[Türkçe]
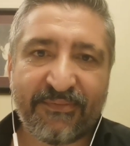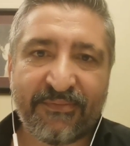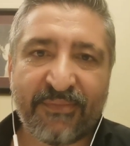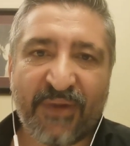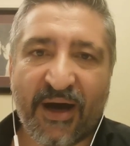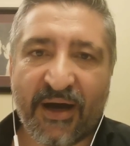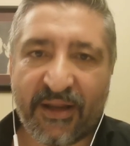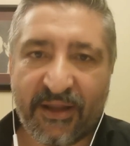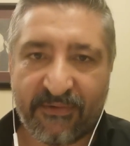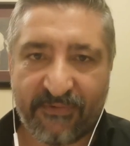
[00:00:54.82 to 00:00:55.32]

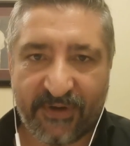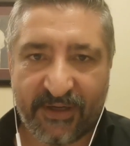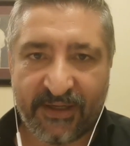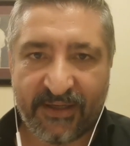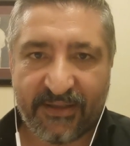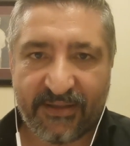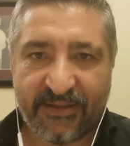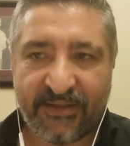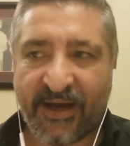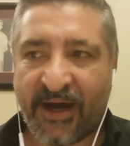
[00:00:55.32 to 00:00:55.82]
Manevi.
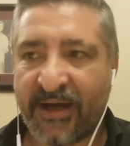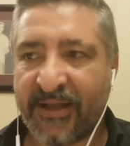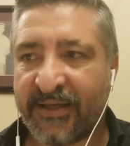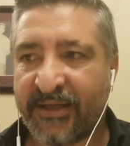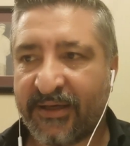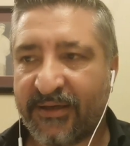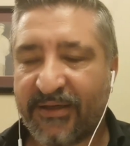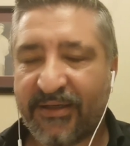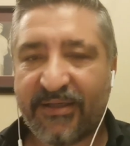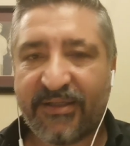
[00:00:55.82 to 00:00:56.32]

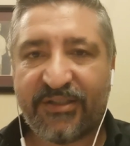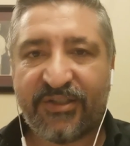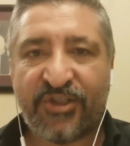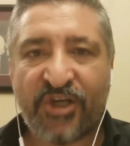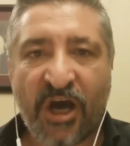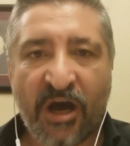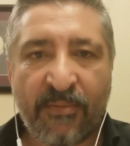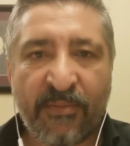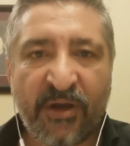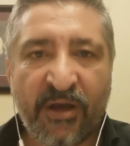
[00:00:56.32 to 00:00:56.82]
Yani
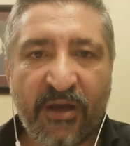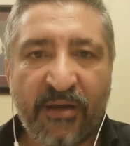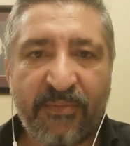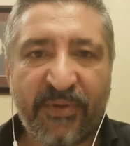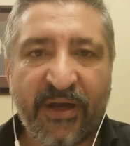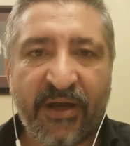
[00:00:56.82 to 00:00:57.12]
camiayı